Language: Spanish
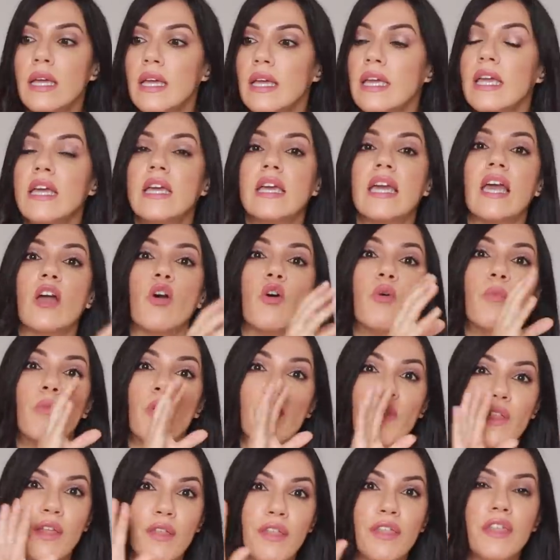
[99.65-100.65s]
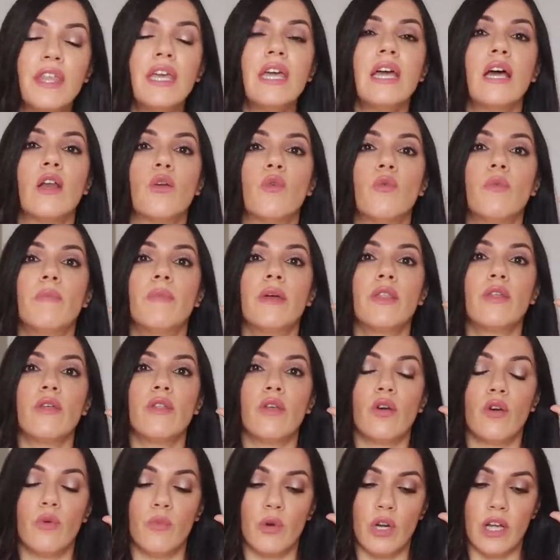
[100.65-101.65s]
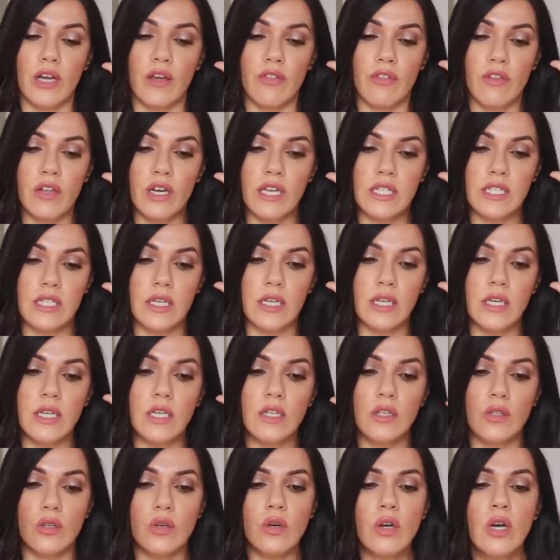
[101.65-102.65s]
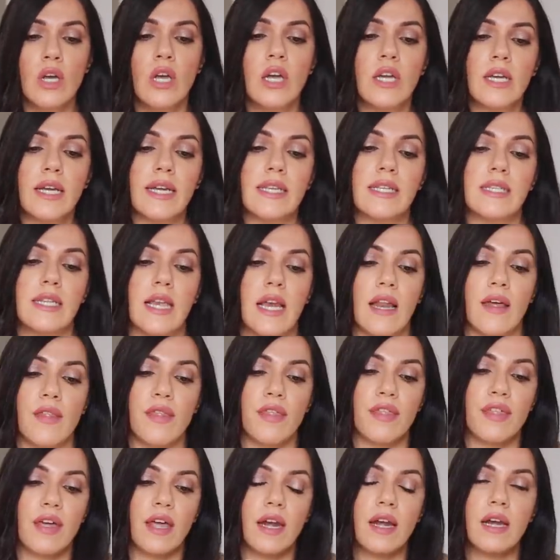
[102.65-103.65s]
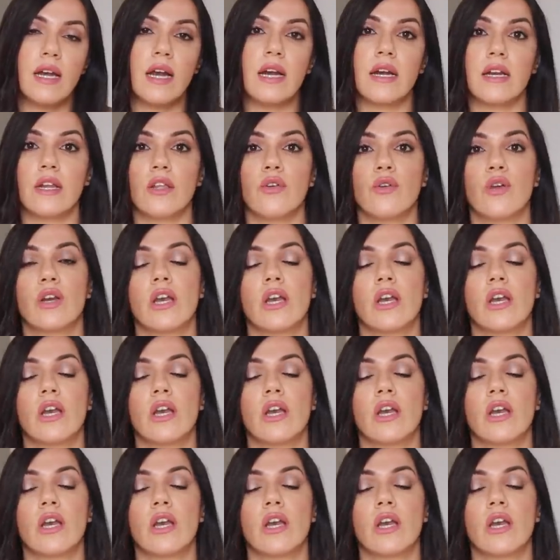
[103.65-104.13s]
y que, como decía algún medio de comunicación escrito, que se lanzaran al río.